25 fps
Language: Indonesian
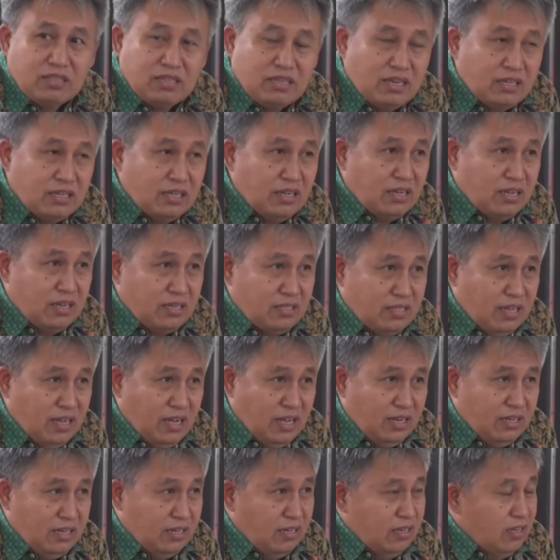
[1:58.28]
tenaga kerja,
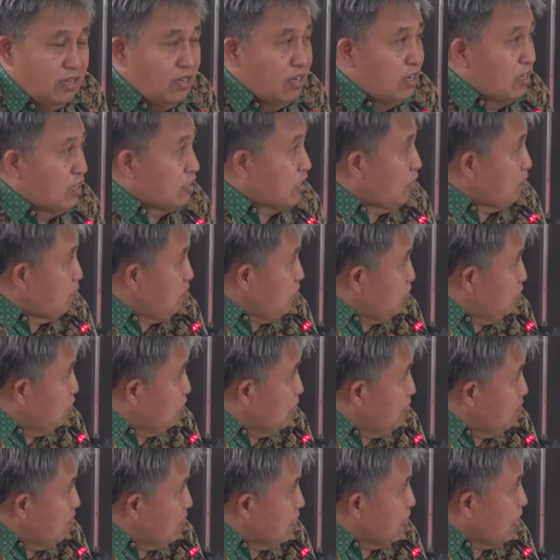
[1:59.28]
tapi
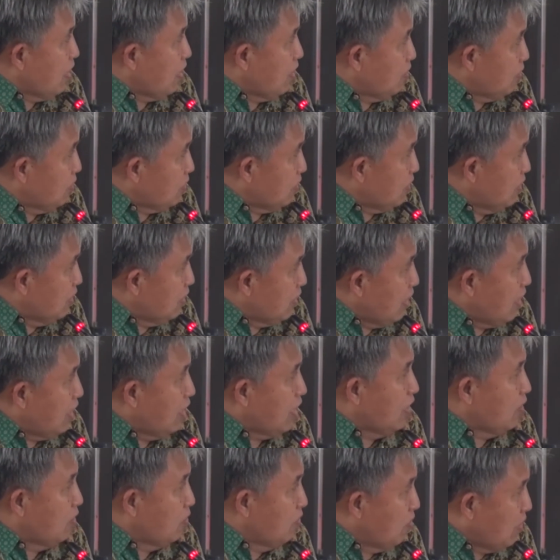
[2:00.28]
juga menyangkut tentang
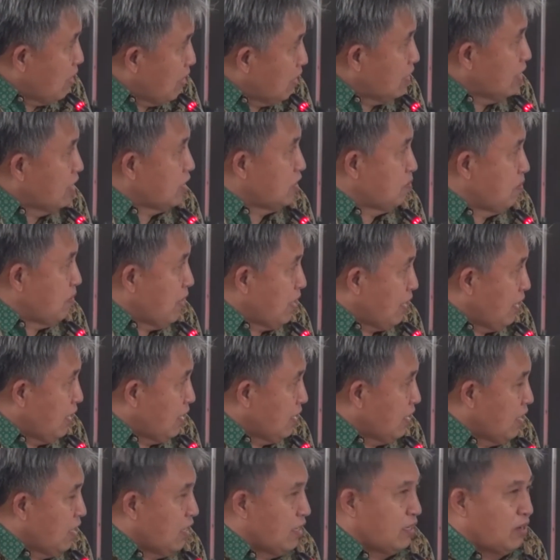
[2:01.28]
lingkungan dan
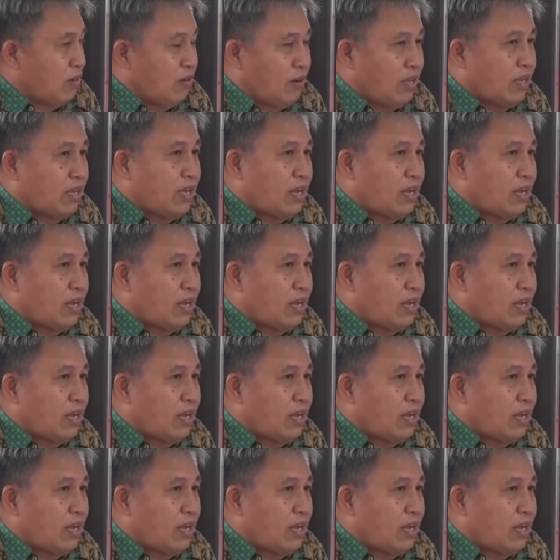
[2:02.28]
sebagainya. Nah, oleh